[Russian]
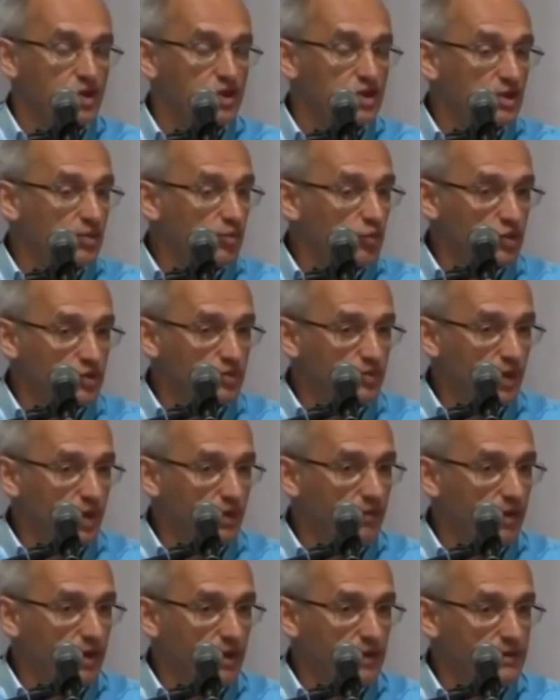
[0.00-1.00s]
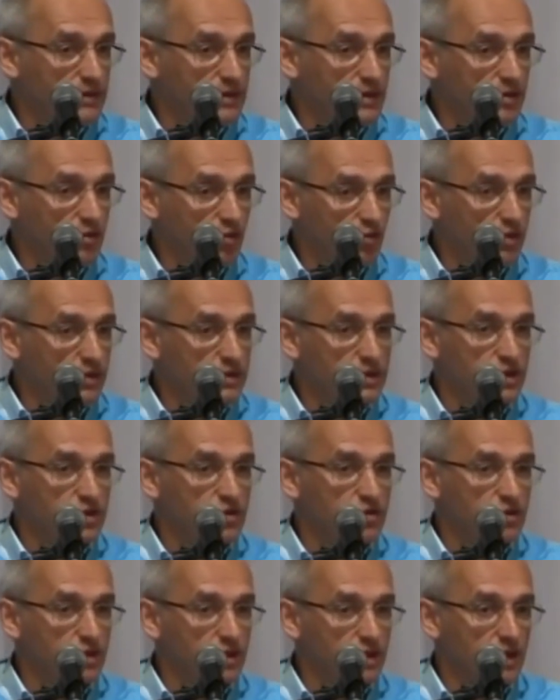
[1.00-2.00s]
Пища может перевариться не только за
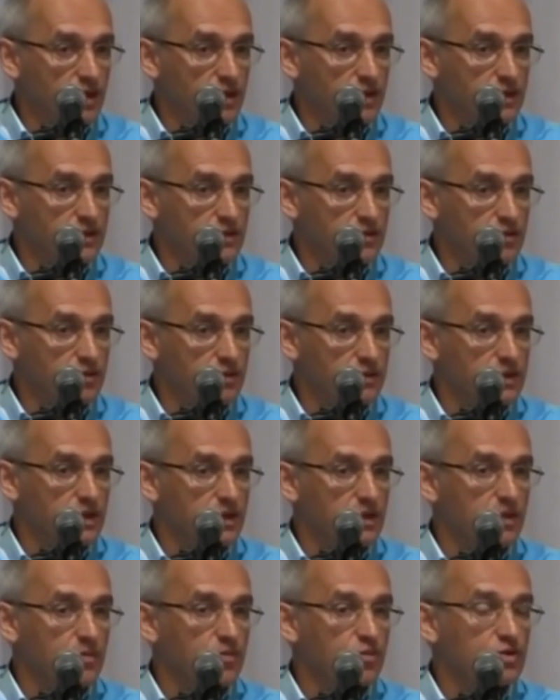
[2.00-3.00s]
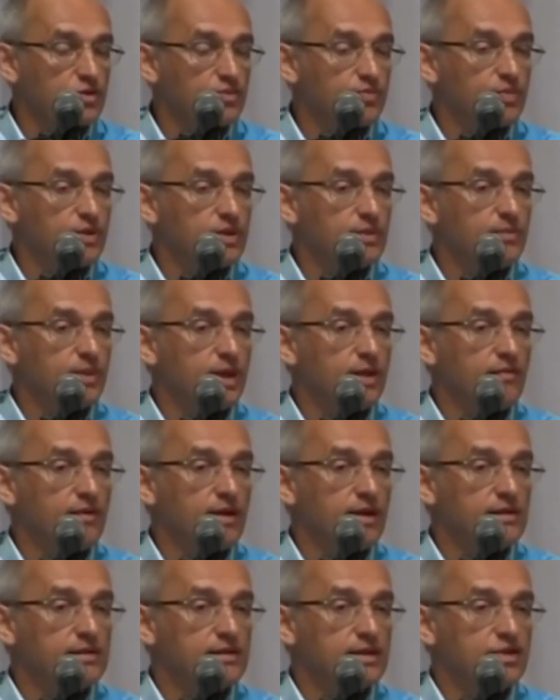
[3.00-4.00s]
счет энергии Солнца, она может
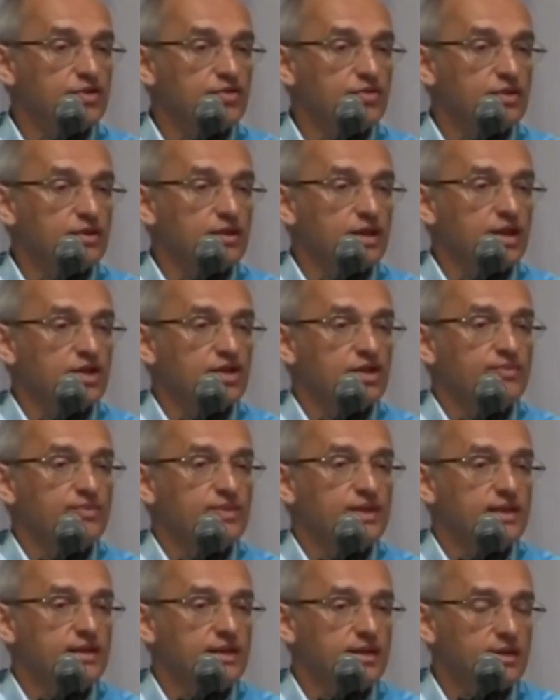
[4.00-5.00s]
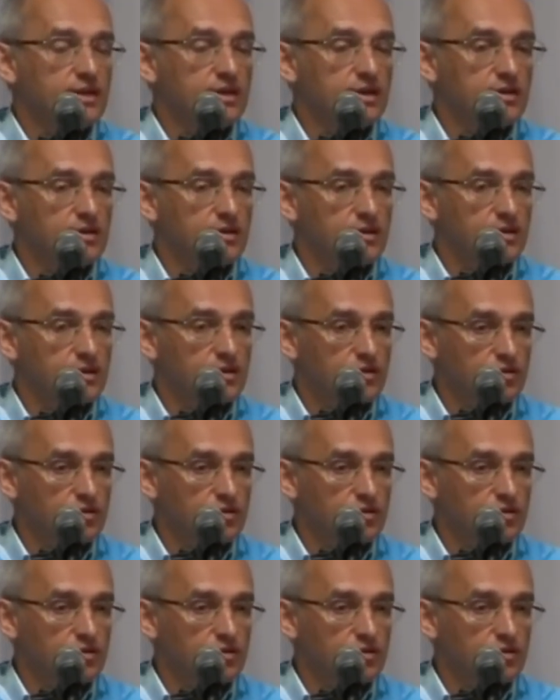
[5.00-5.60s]
переварить за счет нашей психики.